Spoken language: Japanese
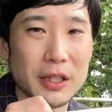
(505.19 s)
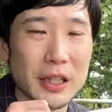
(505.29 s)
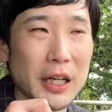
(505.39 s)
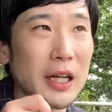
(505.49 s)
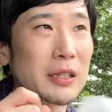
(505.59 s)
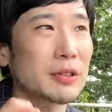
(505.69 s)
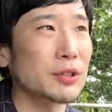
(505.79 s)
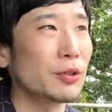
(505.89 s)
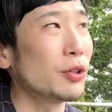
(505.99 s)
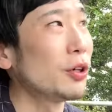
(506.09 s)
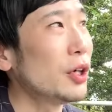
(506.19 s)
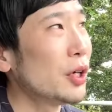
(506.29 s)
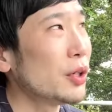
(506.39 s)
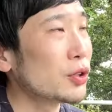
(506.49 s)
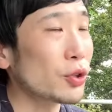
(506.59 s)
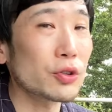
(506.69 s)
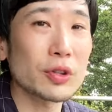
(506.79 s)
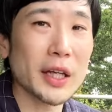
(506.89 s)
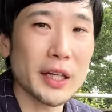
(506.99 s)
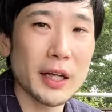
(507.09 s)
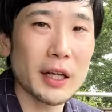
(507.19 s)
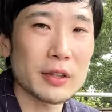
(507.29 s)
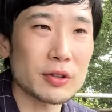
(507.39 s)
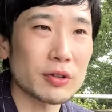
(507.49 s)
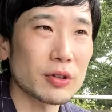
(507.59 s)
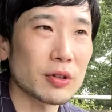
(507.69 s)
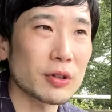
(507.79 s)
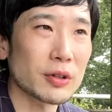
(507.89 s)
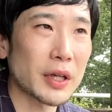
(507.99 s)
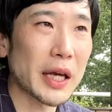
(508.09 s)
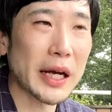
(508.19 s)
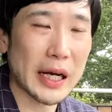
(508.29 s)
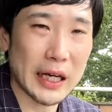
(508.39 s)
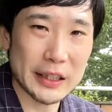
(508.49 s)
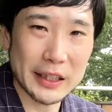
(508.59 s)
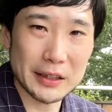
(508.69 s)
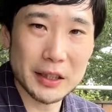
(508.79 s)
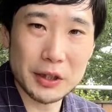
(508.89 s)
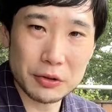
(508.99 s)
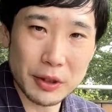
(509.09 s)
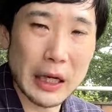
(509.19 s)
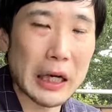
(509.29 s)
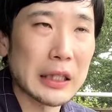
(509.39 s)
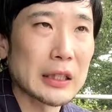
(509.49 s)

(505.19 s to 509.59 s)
で、中にはその、ちょっとだけね、その、絵が描いてあったりとか、